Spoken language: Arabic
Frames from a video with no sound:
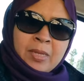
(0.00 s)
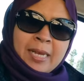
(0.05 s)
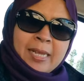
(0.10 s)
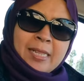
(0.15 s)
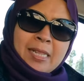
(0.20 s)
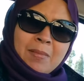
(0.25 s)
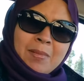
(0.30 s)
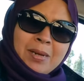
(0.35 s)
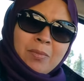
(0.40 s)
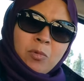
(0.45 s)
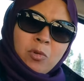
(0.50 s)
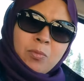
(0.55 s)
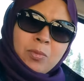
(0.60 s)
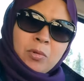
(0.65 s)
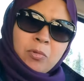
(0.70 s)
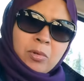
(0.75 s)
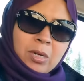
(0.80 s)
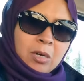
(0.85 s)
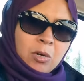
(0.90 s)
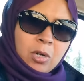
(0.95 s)
انما
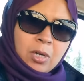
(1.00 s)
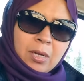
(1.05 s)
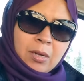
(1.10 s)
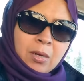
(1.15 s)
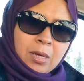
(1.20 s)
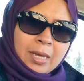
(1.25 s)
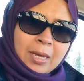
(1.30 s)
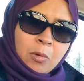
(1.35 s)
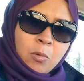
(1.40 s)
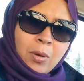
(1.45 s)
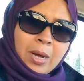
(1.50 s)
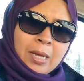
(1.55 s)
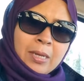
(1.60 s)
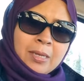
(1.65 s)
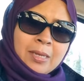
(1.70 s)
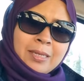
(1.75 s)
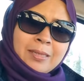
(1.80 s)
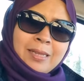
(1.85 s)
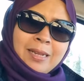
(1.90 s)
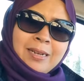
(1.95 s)
المؤمنون اخوه
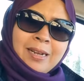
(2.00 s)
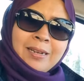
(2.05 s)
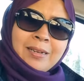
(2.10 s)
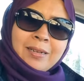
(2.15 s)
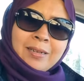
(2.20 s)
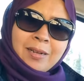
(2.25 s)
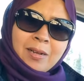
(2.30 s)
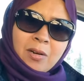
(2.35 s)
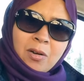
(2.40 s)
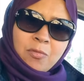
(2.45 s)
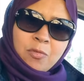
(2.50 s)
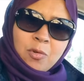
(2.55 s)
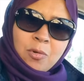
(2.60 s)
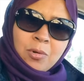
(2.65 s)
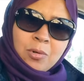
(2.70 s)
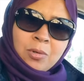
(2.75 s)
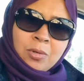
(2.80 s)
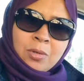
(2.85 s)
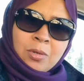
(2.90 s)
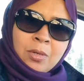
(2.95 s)
ده اللي احنا نعرفه
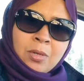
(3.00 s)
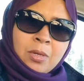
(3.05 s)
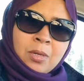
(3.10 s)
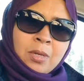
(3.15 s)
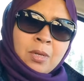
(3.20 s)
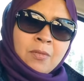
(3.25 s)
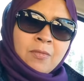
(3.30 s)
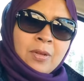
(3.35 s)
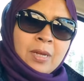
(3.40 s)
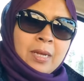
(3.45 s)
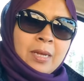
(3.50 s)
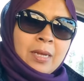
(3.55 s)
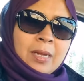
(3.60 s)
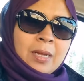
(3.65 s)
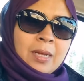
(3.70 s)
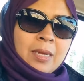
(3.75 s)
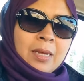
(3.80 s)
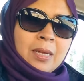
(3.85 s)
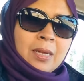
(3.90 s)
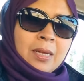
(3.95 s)
ف
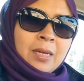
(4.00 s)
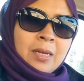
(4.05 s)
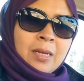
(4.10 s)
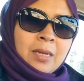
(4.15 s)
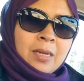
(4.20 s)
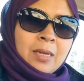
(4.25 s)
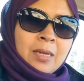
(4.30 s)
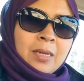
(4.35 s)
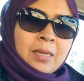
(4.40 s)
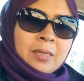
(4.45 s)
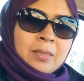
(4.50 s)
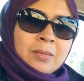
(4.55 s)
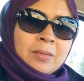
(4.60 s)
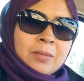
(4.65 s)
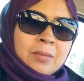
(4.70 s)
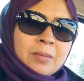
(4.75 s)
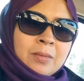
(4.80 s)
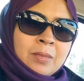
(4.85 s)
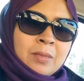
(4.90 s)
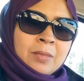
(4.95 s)
انا
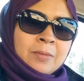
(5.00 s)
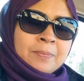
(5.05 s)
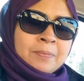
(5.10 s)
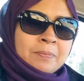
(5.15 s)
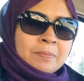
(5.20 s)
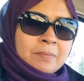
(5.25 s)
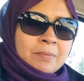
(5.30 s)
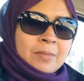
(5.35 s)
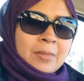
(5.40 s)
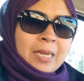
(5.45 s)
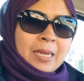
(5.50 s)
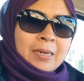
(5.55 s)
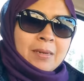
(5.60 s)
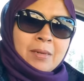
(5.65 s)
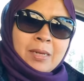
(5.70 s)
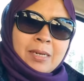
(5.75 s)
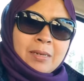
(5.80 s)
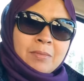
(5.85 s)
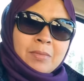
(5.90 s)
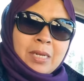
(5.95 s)

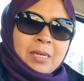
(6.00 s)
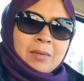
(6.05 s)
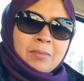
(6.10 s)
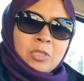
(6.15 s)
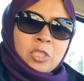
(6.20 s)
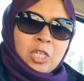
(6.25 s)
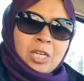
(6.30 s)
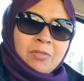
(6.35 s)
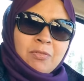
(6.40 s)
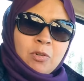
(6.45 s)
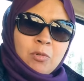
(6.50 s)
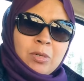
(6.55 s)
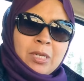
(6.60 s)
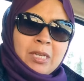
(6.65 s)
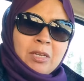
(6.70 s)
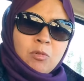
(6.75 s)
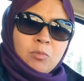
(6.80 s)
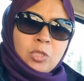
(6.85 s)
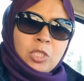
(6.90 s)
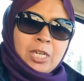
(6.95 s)
انا انا مش عارفه اقول
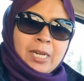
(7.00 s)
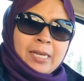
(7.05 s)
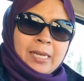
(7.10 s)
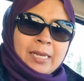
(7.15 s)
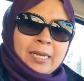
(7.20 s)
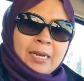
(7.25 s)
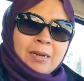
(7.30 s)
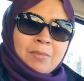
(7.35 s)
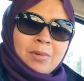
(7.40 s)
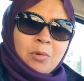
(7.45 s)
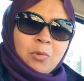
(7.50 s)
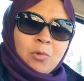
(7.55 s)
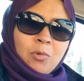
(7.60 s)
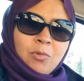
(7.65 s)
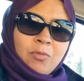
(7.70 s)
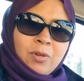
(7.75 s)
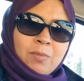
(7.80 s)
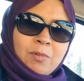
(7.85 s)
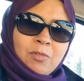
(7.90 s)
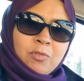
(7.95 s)
ايه ومش لاقيه كلام اقوله
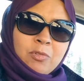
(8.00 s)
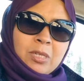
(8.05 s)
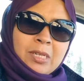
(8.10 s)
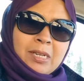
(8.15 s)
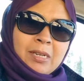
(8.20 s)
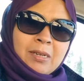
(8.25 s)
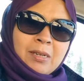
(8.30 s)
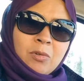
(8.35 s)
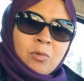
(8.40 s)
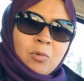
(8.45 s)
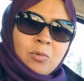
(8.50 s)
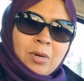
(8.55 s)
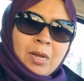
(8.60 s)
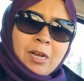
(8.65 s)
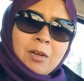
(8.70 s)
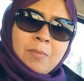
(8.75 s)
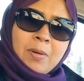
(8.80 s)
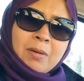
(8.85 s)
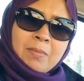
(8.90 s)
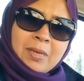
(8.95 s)
فالمفروض ان احنا نكون
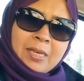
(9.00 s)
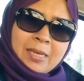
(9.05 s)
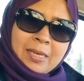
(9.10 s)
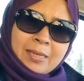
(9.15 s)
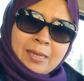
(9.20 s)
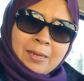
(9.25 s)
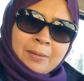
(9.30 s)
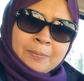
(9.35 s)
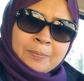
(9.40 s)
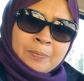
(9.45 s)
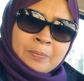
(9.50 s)
اكبر من كده